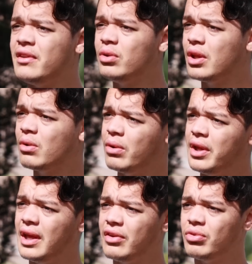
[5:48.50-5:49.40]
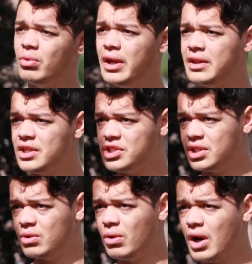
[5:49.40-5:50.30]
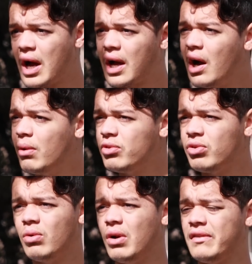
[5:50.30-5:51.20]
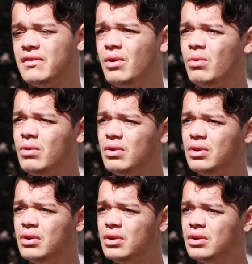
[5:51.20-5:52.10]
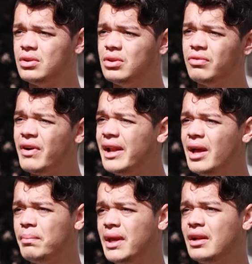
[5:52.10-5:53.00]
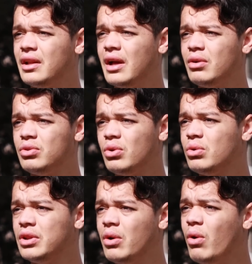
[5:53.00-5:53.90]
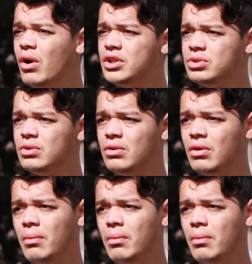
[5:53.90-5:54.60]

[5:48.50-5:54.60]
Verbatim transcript: Mas eu te conheço e te digo: acalma o seu coração. Não vale a pena dar o troco de ódio,